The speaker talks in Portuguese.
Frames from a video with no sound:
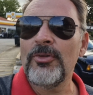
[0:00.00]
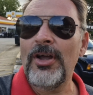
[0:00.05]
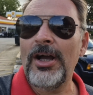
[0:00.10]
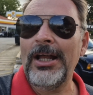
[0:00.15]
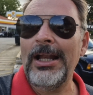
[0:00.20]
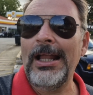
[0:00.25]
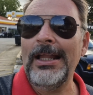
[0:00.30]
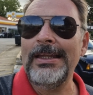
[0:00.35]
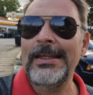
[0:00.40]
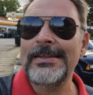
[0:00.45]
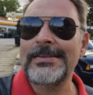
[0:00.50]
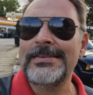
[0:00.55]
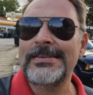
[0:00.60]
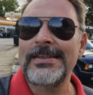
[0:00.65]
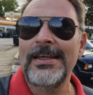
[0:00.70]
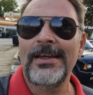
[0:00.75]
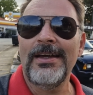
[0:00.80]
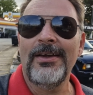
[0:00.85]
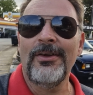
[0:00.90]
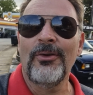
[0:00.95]
a
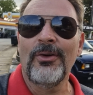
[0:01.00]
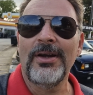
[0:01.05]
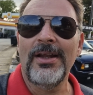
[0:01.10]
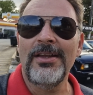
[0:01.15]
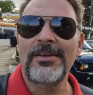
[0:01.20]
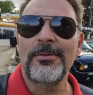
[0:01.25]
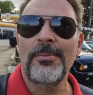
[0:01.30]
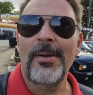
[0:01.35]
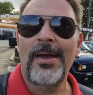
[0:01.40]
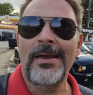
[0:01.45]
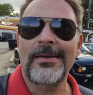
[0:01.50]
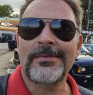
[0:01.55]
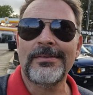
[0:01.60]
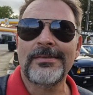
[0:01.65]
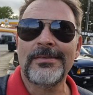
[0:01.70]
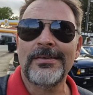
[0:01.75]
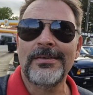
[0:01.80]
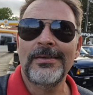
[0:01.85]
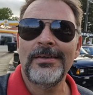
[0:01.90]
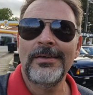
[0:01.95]
agradecer aí o grande mestre,